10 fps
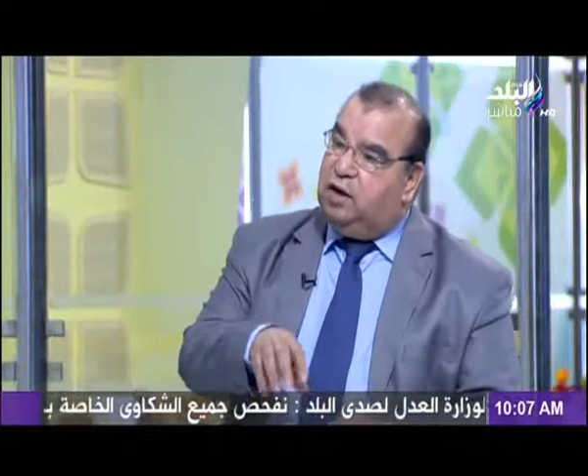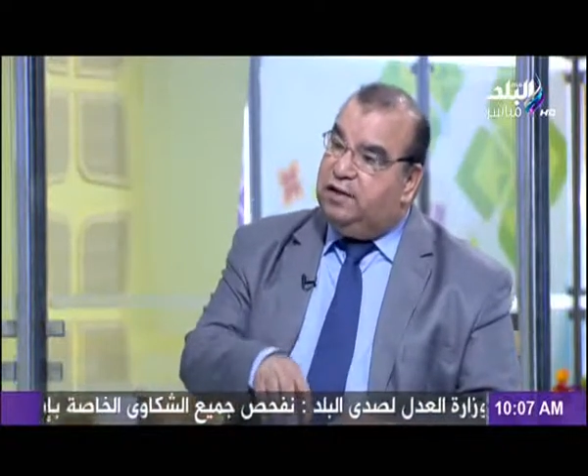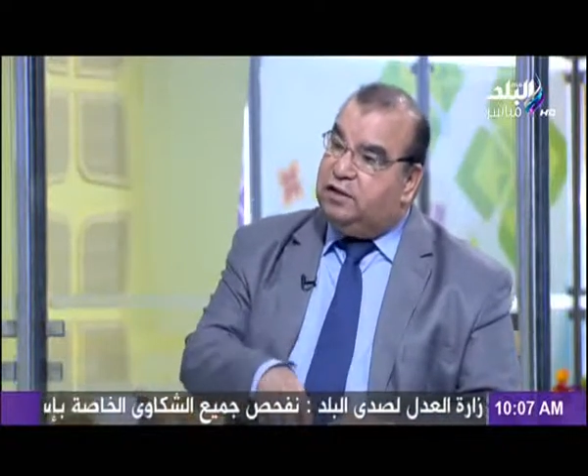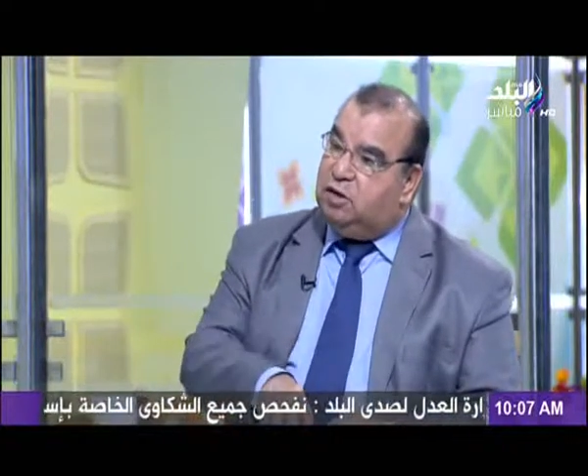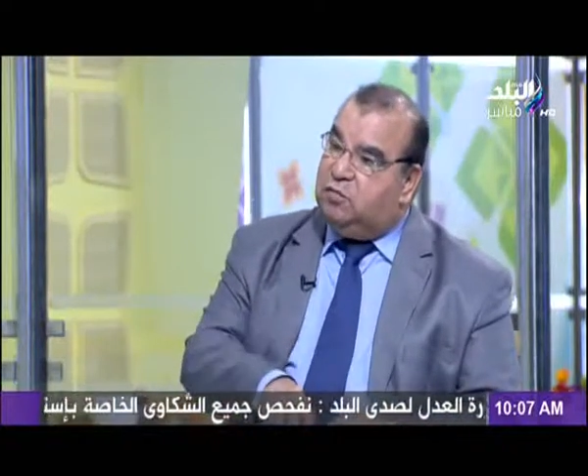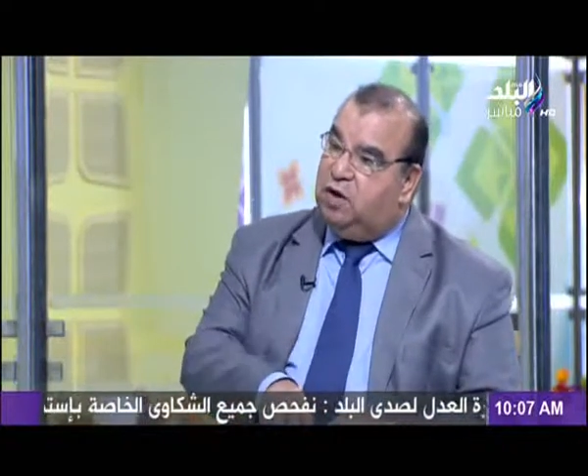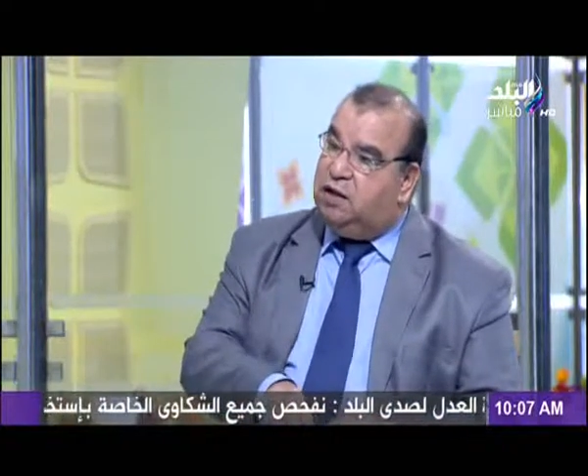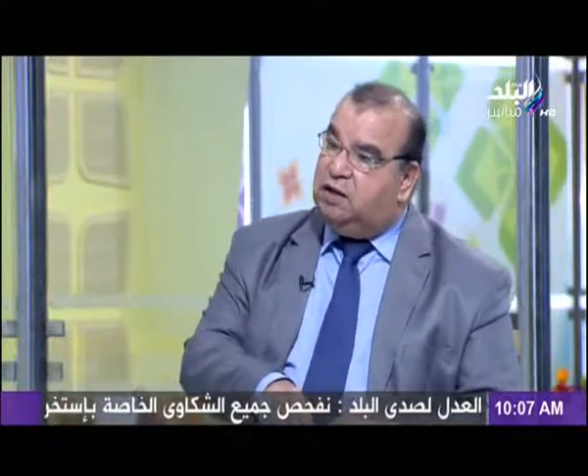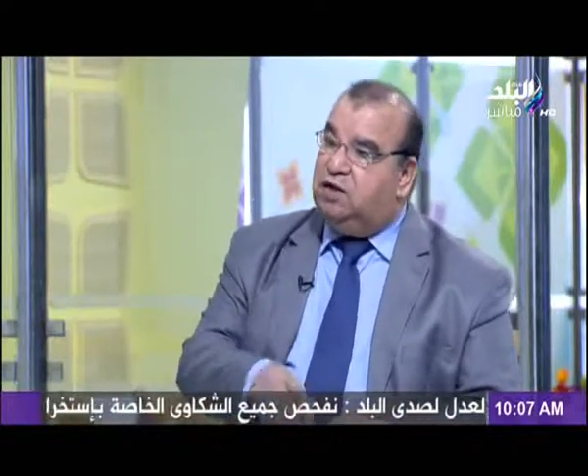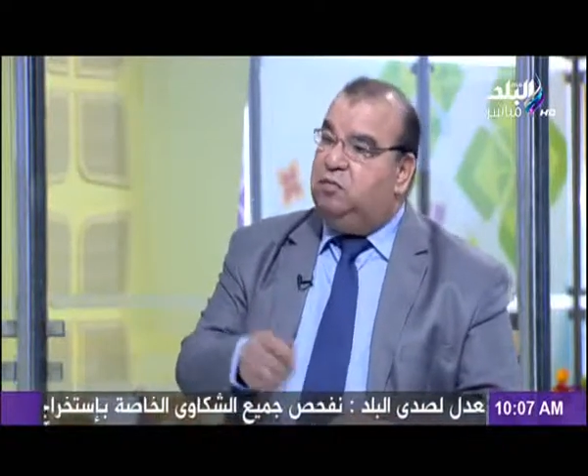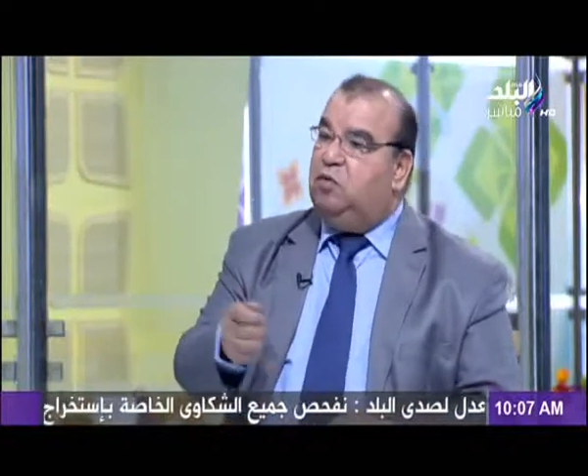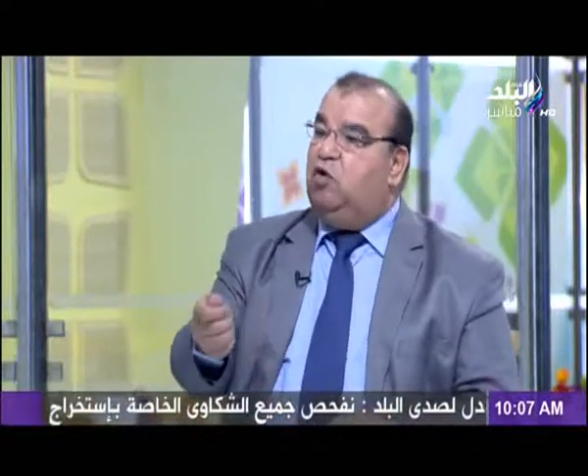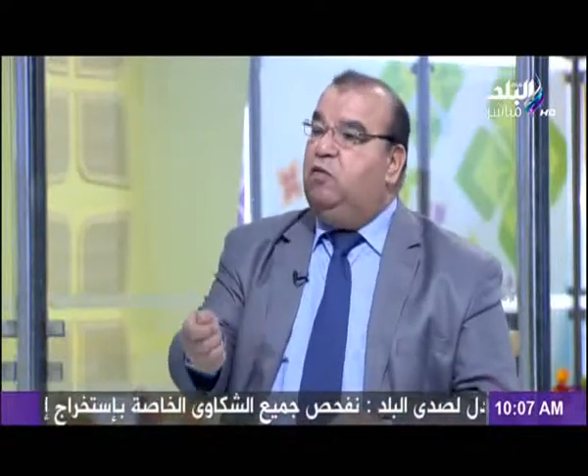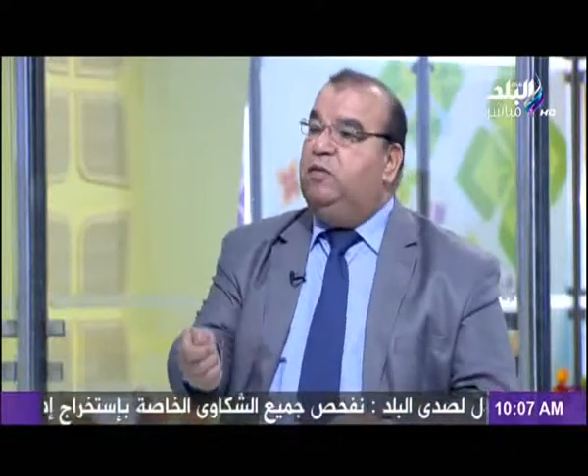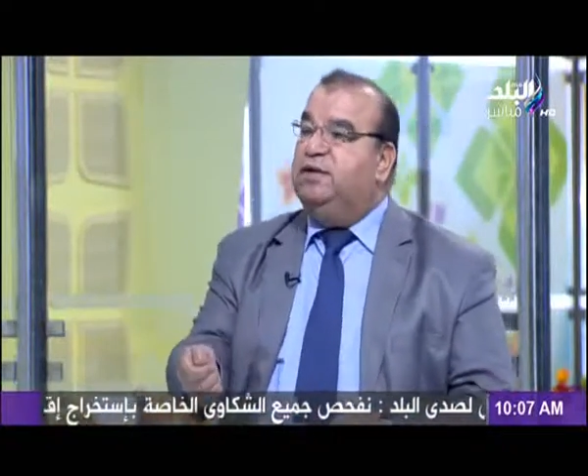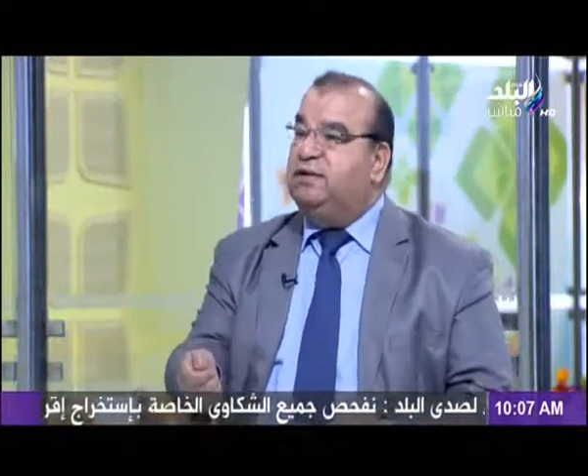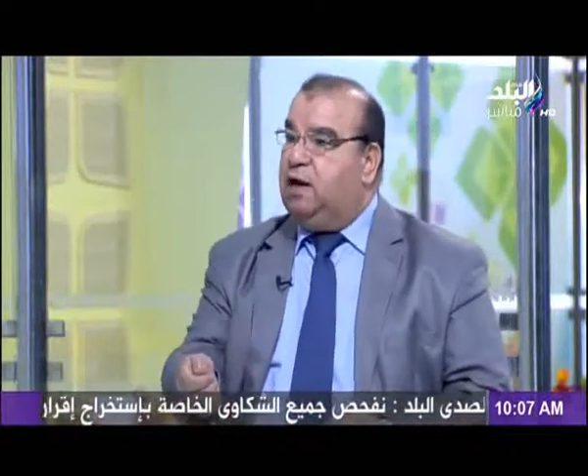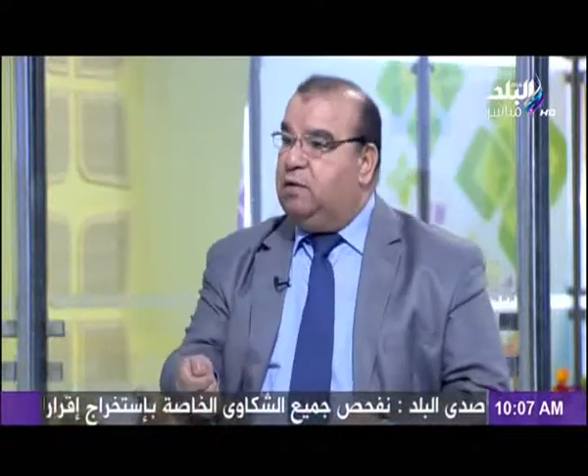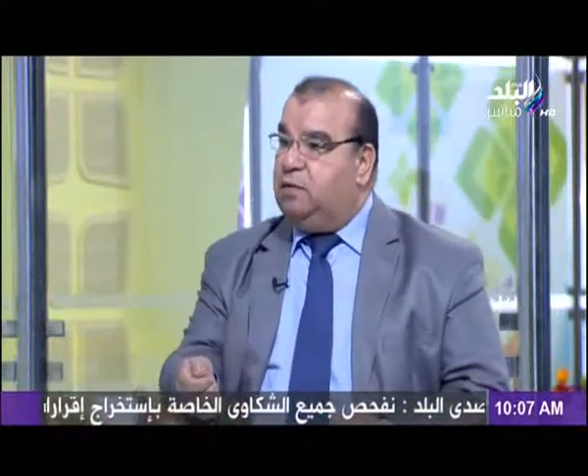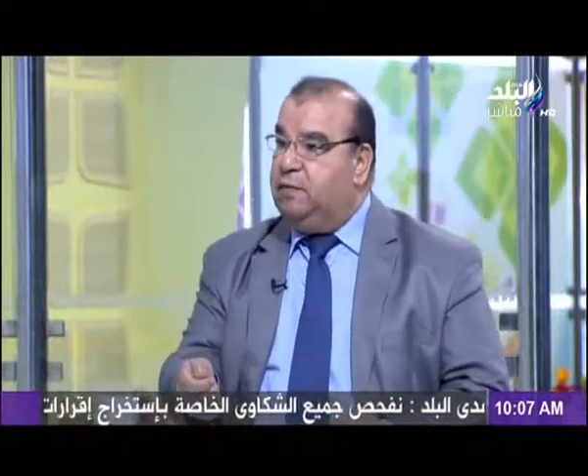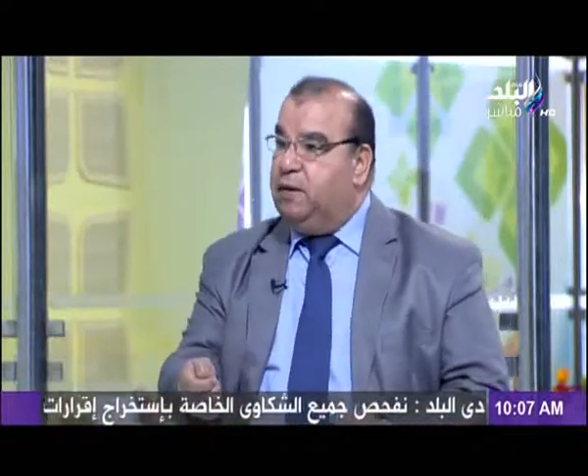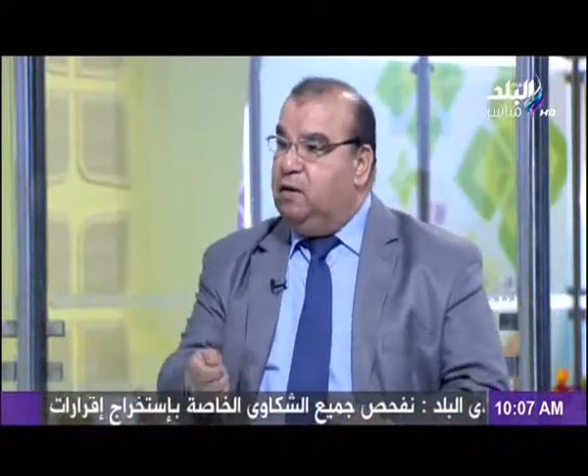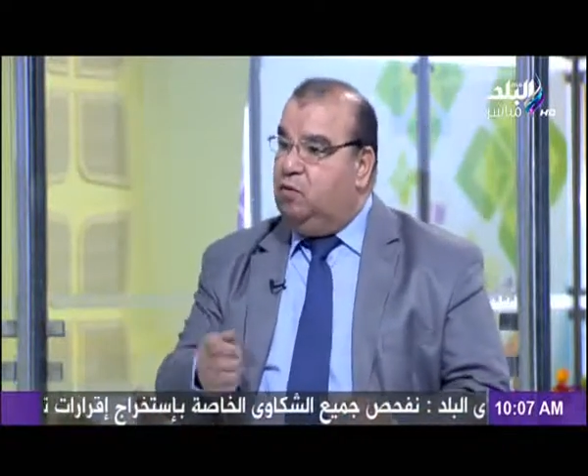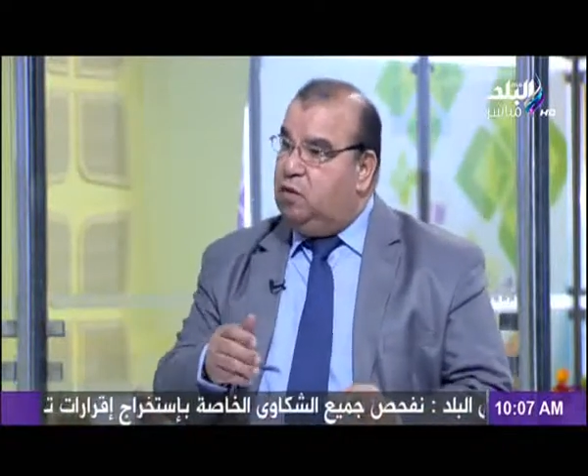هذه المحطات بالعمله الصعبه نعم.